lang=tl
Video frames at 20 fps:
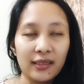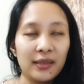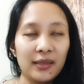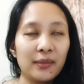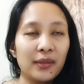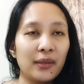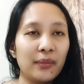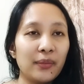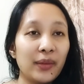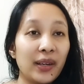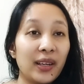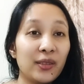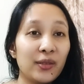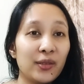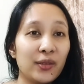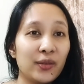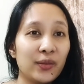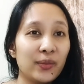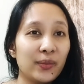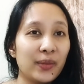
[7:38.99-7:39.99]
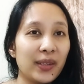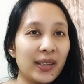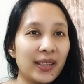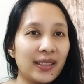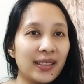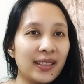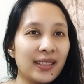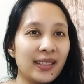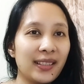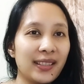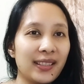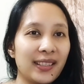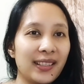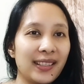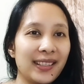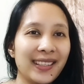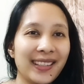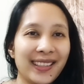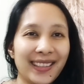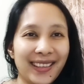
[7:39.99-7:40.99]
di ba, paano yung process,
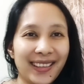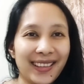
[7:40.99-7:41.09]
ganyan, ganyan.